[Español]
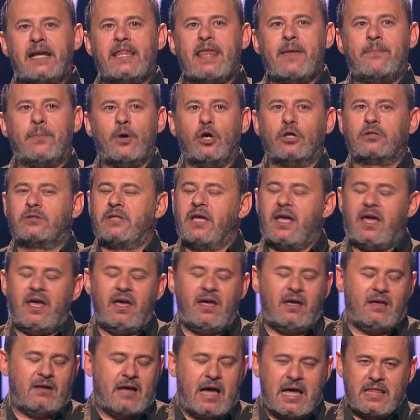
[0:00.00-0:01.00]

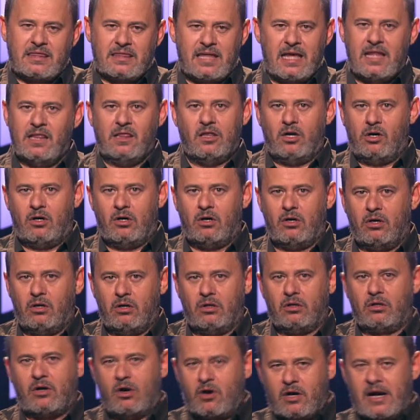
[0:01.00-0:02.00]
deporte,
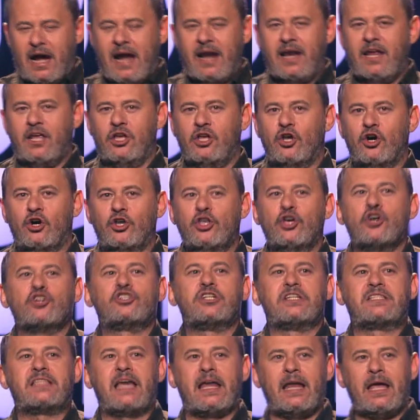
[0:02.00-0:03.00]
hacedlo con cariño. Yo os
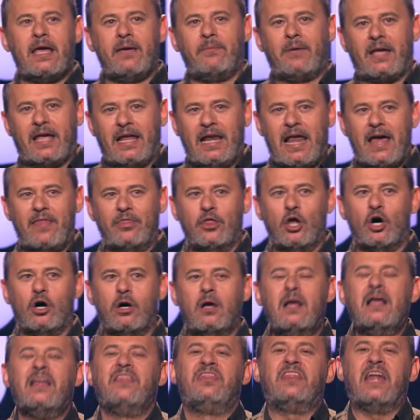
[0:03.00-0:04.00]
estaré vigilando
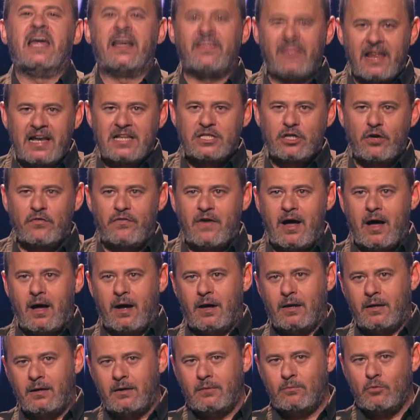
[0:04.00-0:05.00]
desde el
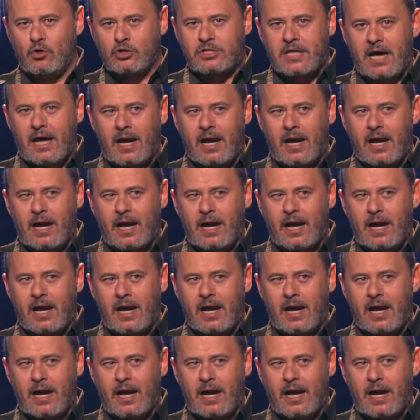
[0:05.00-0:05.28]
sofá. Muchas